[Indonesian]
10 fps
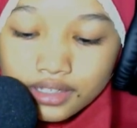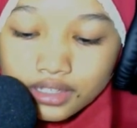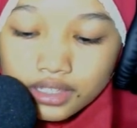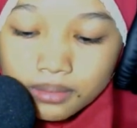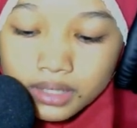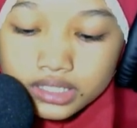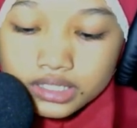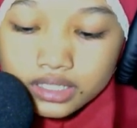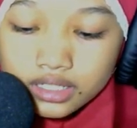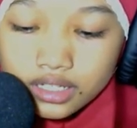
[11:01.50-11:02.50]
Oke, kita
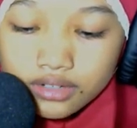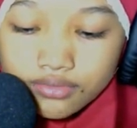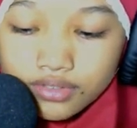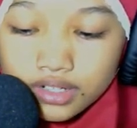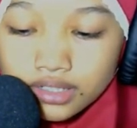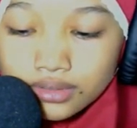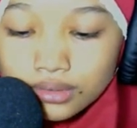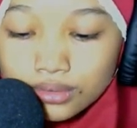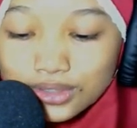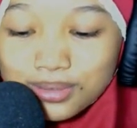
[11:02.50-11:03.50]
masih
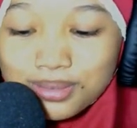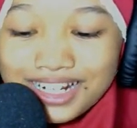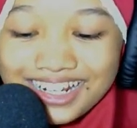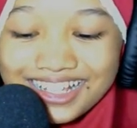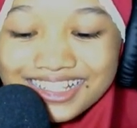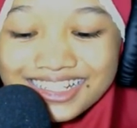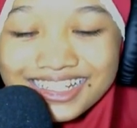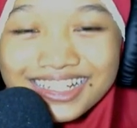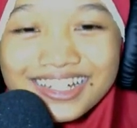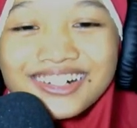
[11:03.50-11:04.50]
level 17 ini.